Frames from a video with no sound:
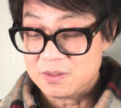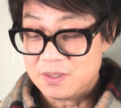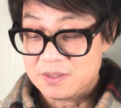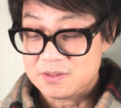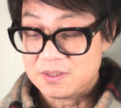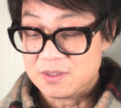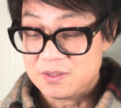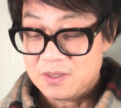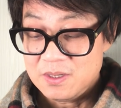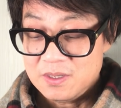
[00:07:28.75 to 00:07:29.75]
呃，这
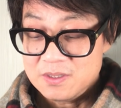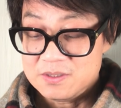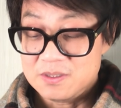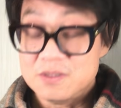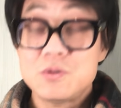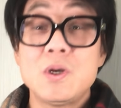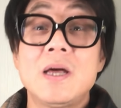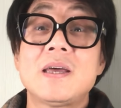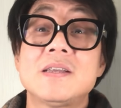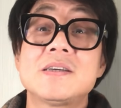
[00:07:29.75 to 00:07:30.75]
个这个吹
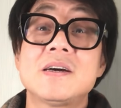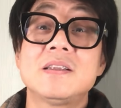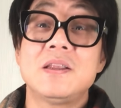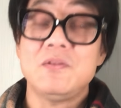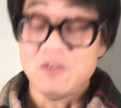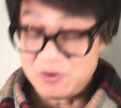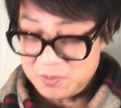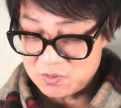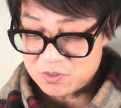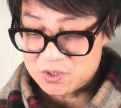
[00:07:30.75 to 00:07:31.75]
拉弹唱的，因为外
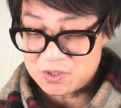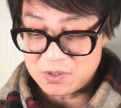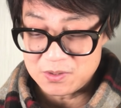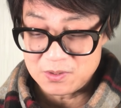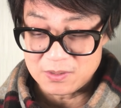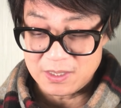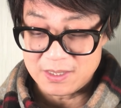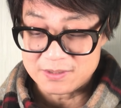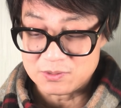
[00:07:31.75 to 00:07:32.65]
面就吃人肉啊？